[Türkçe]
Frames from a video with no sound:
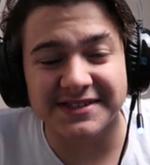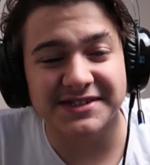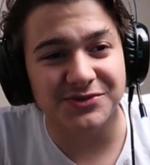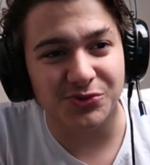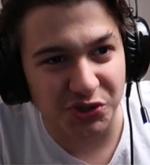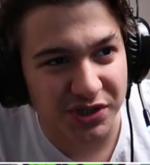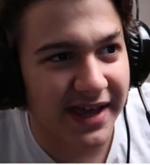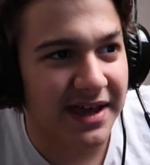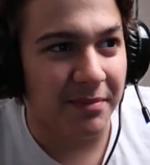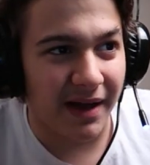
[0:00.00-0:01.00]
Teacher
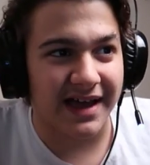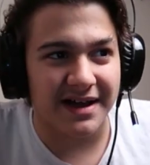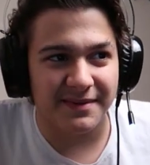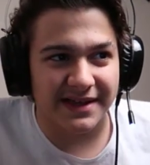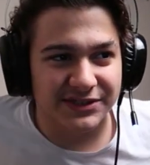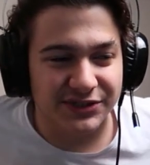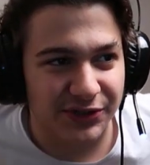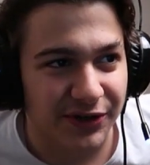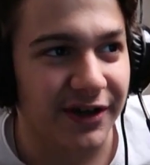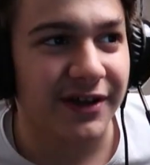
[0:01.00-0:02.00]
3D'ye baya
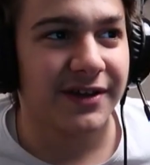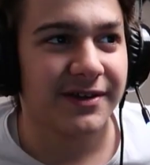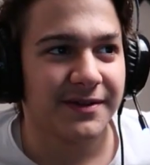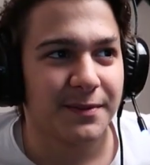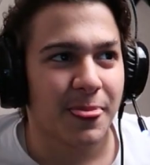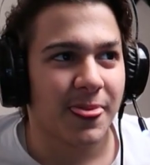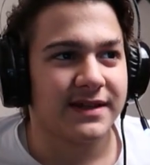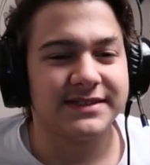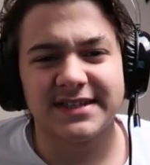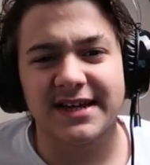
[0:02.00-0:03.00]
benziyor.
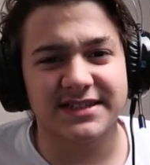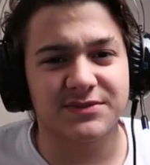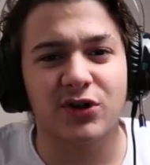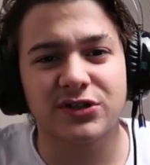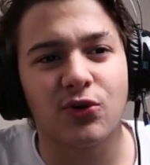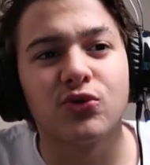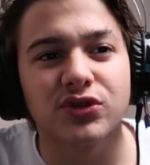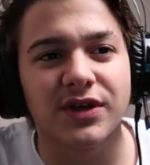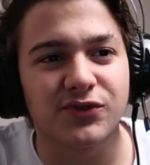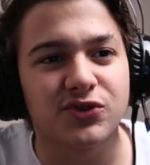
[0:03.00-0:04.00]
İsterseniz bu arada
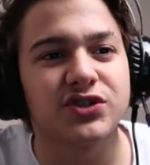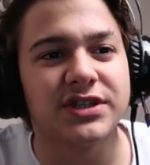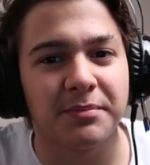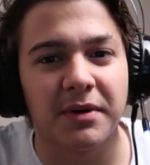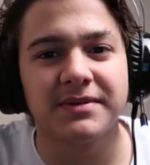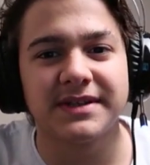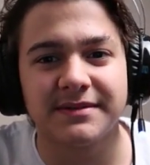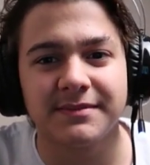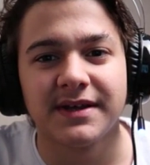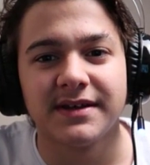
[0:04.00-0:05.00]
onun da videosunu
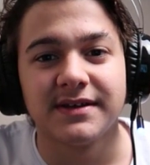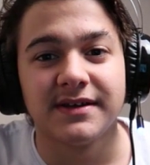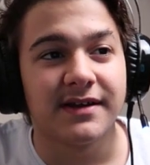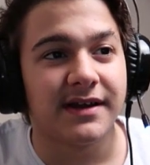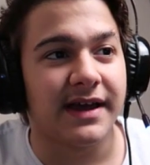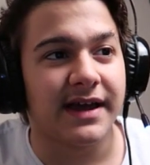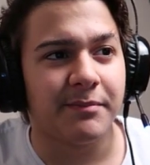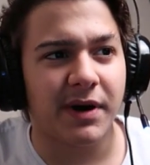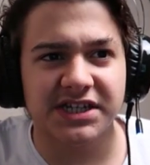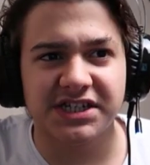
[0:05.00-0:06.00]
yapabilirim.
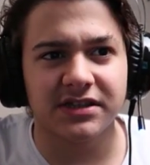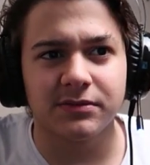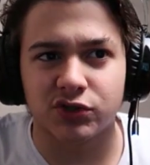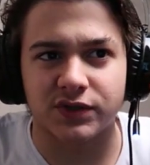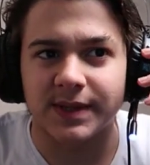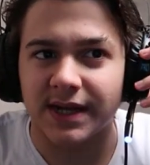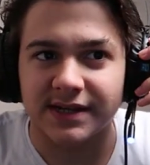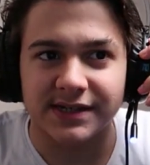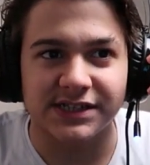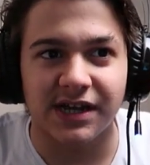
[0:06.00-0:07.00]
Ee, başlayalım o zaman
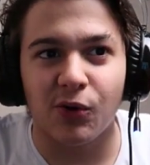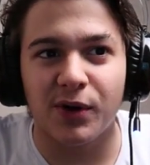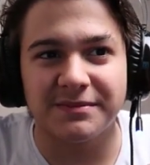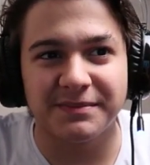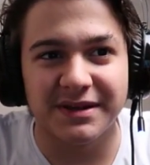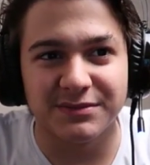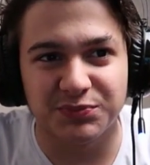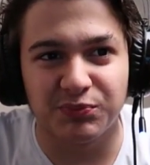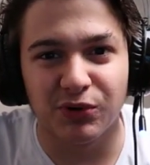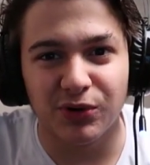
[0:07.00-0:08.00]
arkadaşlar.
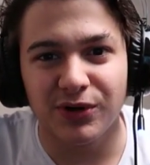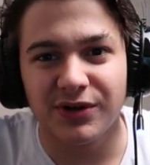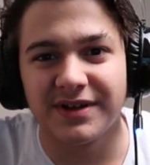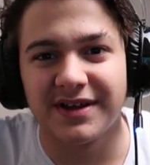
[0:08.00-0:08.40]
Öğretmenimiz bu.